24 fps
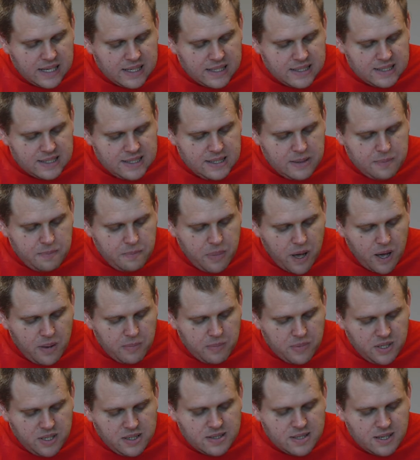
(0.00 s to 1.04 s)

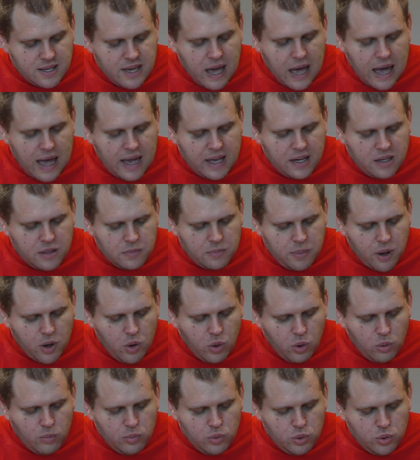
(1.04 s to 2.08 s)
Xipamid geeignet bei
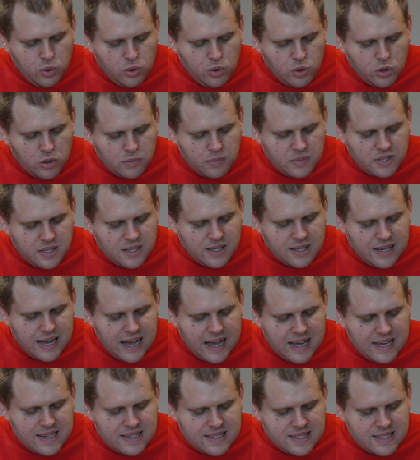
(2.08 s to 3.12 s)
hohem Blutdruck mit
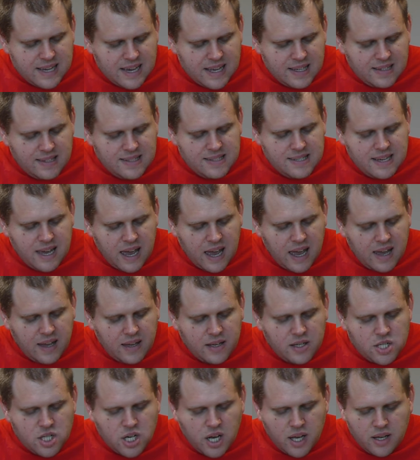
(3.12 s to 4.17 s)
gleichzeitig
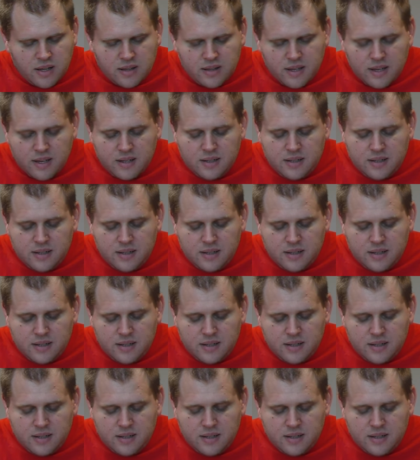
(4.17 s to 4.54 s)
eingeschränkter